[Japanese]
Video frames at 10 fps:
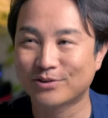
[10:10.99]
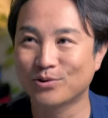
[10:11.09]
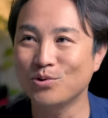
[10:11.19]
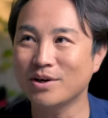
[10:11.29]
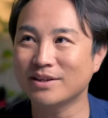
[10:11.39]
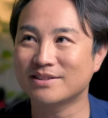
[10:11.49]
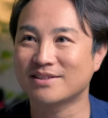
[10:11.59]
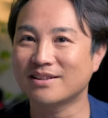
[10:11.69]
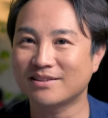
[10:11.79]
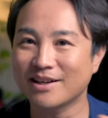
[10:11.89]
動画って
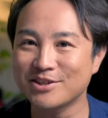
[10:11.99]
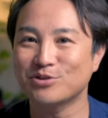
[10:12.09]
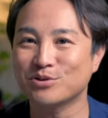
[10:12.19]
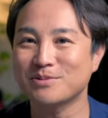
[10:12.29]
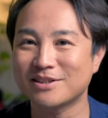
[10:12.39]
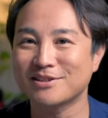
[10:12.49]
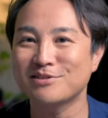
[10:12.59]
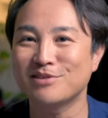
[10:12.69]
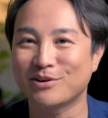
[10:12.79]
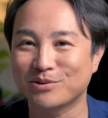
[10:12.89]
絶対白飛びさせ
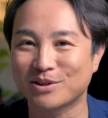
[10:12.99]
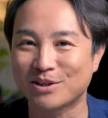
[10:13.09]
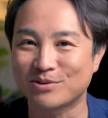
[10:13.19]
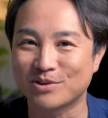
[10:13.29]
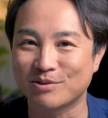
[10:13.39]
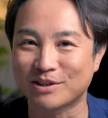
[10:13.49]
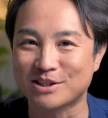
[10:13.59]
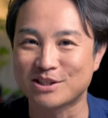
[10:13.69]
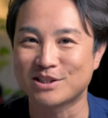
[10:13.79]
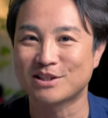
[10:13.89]
るなよっていう風に
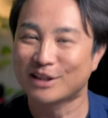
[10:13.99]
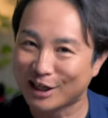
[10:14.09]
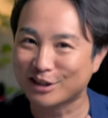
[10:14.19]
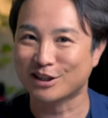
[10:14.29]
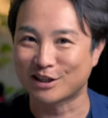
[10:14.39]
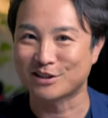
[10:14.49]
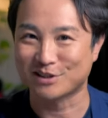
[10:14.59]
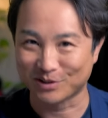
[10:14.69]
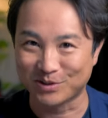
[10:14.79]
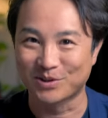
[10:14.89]
私習ったんで
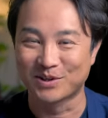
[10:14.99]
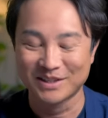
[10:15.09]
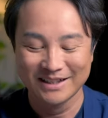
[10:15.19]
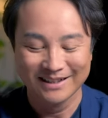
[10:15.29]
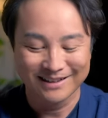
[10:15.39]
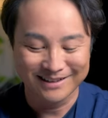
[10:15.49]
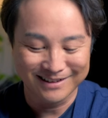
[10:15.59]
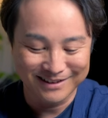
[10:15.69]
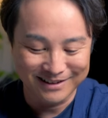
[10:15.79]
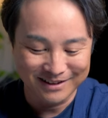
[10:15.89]
すけど、
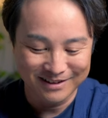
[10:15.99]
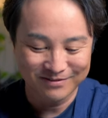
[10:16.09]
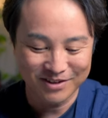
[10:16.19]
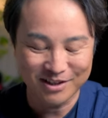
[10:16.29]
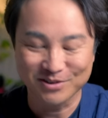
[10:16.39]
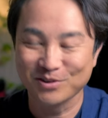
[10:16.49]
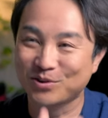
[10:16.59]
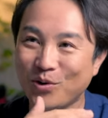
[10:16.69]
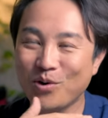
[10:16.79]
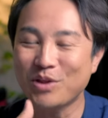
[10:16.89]
えー、なんかその
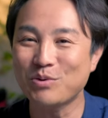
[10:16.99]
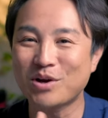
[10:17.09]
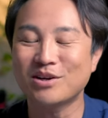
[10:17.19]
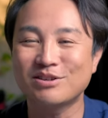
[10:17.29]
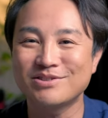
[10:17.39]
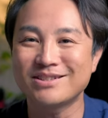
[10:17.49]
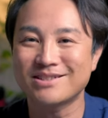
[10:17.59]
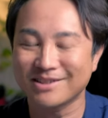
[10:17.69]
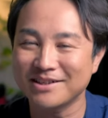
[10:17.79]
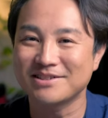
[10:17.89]
動画の感覚に
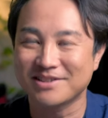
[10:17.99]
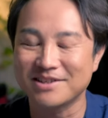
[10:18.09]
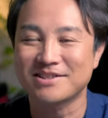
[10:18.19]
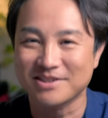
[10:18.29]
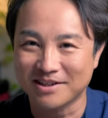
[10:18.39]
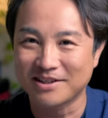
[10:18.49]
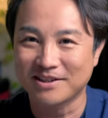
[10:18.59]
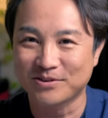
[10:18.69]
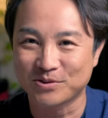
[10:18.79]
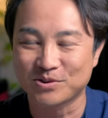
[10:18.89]
近い静止
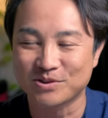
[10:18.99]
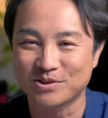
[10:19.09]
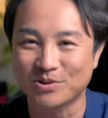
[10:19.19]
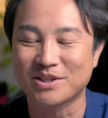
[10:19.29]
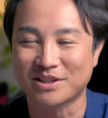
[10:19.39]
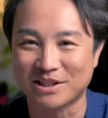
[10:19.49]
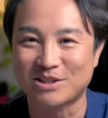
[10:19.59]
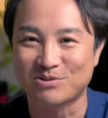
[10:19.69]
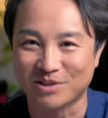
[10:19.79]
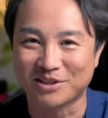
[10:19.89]
画の処理がで
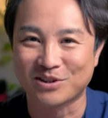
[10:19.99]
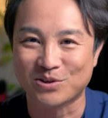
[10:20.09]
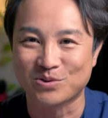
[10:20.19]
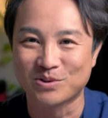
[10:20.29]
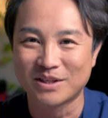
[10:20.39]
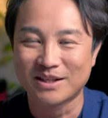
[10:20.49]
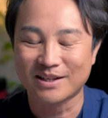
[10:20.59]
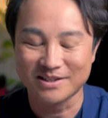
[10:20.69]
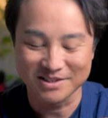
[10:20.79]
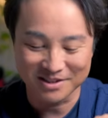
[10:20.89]
きるなっていう
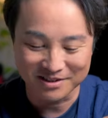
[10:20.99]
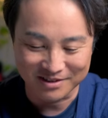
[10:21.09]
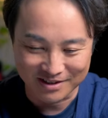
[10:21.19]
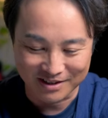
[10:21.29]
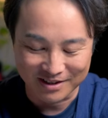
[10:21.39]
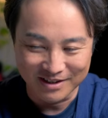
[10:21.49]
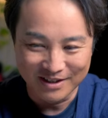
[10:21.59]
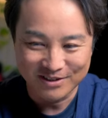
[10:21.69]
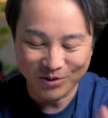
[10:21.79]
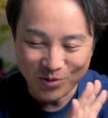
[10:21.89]
感じがあって、
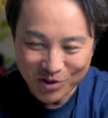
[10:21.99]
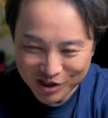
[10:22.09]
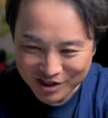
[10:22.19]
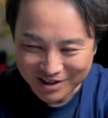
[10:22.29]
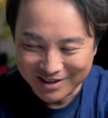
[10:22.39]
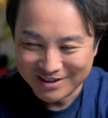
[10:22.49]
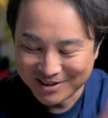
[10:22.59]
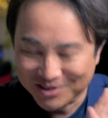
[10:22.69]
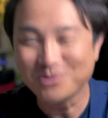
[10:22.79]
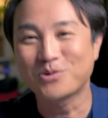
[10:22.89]
そこがね
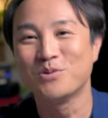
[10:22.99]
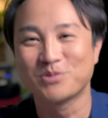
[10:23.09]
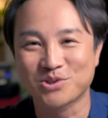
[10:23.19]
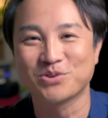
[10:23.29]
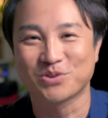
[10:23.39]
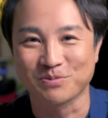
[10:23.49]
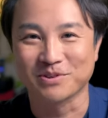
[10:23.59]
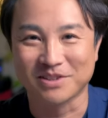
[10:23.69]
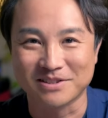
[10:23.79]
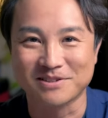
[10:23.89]
すごく面白いと
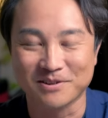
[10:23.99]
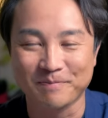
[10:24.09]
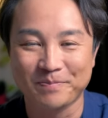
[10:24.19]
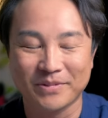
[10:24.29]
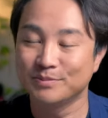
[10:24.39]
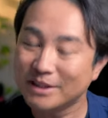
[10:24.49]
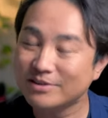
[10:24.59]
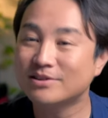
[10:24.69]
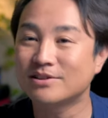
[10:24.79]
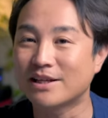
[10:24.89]
思ったんですよ。
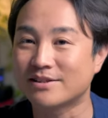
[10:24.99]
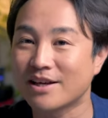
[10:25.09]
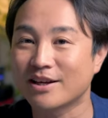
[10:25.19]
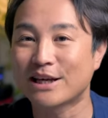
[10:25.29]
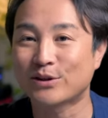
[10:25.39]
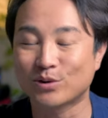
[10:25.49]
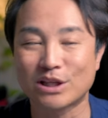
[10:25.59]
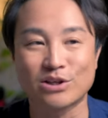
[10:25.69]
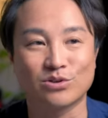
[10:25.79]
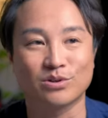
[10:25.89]
ルミックスで整形撮っ
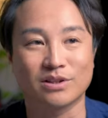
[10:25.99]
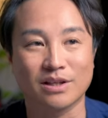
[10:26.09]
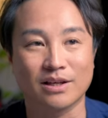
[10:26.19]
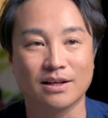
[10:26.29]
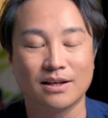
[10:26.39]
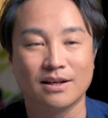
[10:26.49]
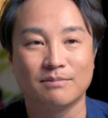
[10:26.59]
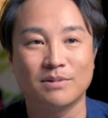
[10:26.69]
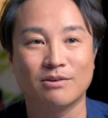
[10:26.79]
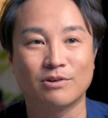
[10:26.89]
てる人って
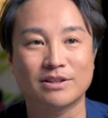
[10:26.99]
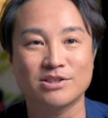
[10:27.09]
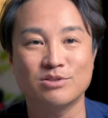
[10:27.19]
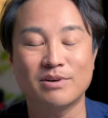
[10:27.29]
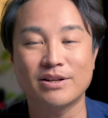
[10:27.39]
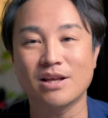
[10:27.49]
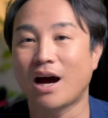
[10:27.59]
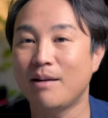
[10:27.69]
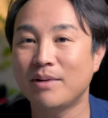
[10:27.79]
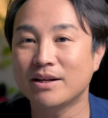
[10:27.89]
まあ私の周りで
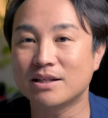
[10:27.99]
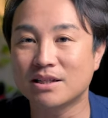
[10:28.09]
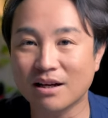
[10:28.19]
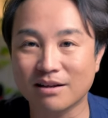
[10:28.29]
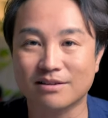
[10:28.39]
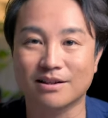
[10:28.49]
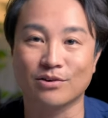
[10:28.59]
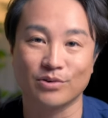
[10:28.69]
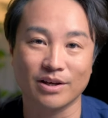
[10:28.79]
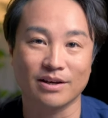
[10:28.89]
あまりいなかった
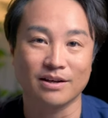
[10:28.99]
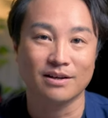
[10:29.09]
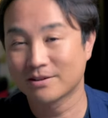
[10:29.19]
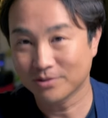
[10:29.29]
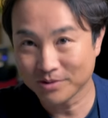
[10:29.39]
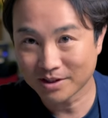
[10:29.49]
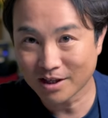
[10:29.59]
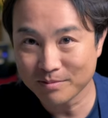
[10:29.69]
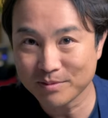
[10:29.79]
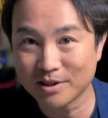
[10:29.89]
ので、そういっ
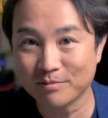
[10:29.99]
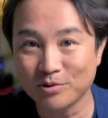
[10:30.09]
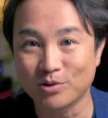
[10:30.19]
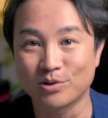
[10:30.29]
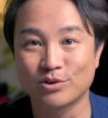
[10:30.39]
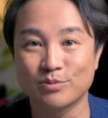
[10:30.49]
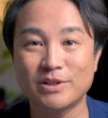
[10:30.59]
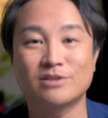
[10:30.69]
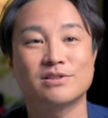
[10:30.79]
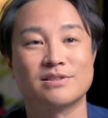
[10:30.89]
た意味でも
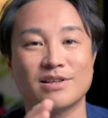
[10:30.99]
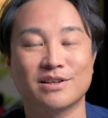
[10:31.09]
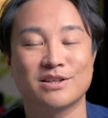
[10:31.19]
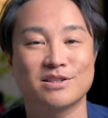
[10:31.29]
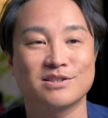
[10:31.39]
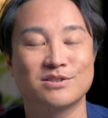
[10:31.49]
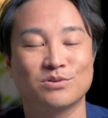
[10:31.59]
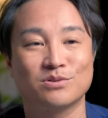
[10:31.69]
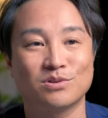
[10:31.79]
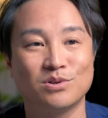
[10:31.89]
ルミックスで整形写真
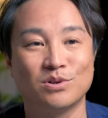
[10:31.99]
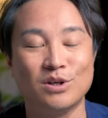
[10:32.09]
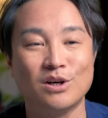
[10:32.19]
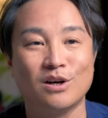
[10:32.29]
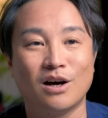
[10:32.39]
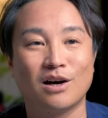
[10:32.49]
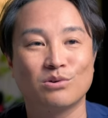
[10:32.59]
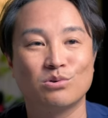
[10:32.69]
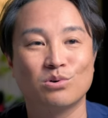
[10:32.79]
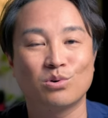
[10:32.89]
撮るとあ
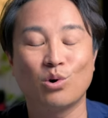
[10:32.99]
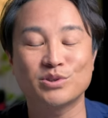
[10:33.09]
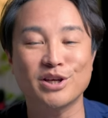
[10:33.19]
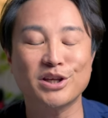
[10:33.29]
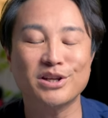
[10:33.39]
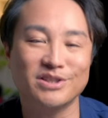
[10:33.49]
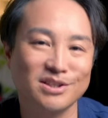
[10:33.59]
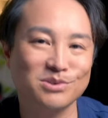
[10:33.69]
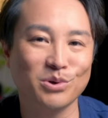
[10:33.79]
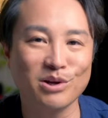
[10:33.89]
の個性的な
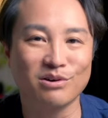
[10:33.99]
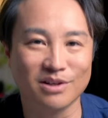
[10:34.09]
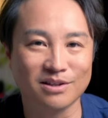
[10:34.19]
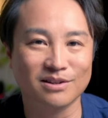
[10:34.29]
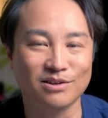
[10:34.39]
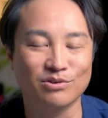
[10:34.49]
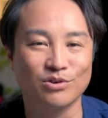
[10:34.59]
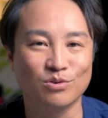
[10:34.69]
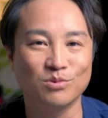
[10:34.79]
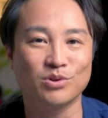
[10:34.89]
写真撮れるかなっていう風
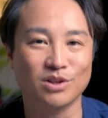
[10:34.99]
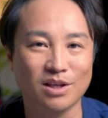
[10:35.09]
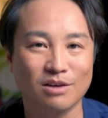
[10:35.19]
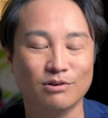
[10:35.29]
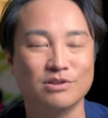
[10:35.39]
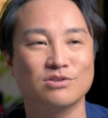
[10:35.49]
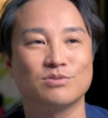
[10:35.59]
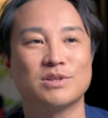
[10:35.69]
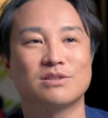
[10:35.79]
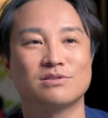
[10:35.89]
に思って、私
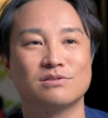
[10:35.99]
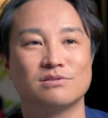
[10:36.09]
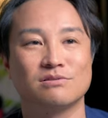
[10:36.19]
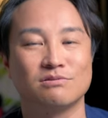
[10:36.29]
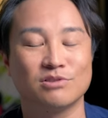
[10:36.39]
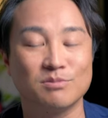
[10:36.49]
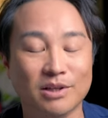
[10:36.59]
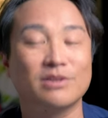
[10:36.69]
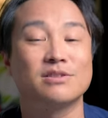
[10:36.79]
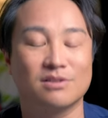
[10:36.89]
ルミックスを未
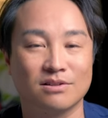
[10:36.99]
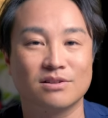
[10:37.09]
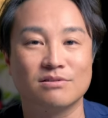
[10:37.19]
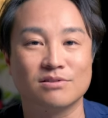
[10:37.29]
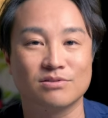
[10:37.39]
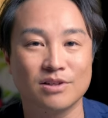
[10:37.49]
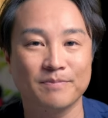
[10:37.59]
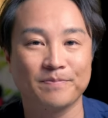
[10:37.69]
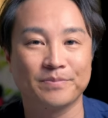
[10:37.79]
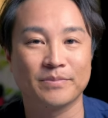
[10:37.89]
だに使ってるんですよね。